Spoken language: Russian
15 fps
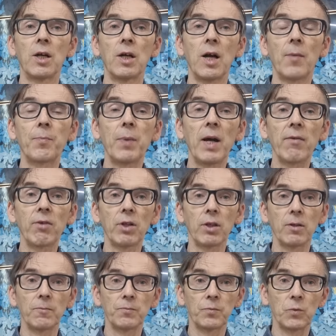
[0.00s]
А
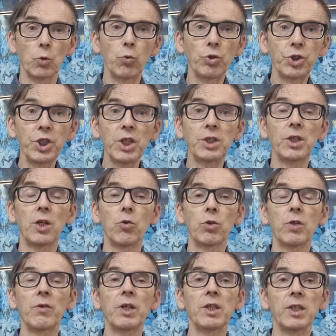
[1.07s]
Павел учитель, он
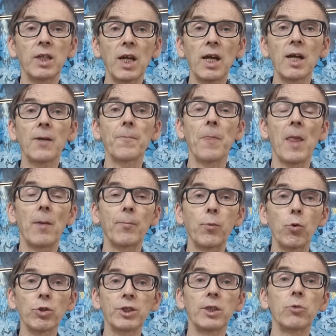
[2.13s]
говорит, я
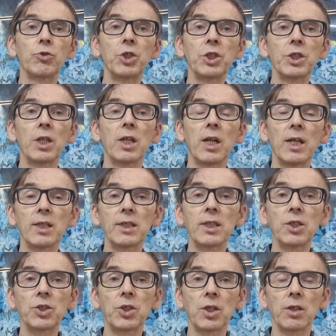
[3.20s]
апостол-учитель для
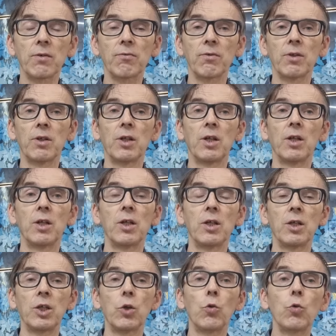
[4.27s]
язычников.
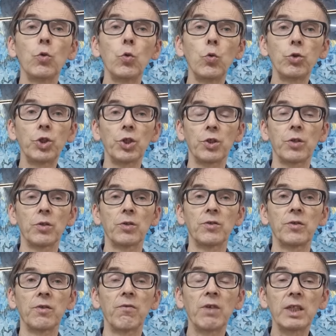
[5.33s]
И он учит.
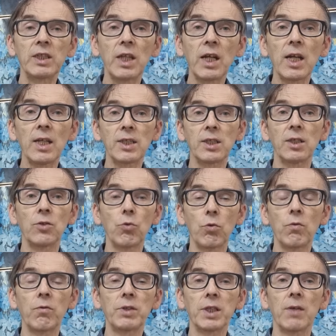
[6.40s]
Две трети
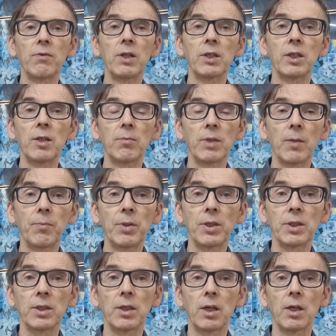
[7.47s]
Нового Завета им
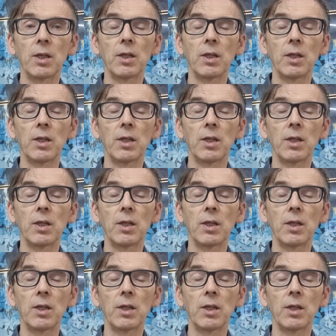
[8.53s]
написаны.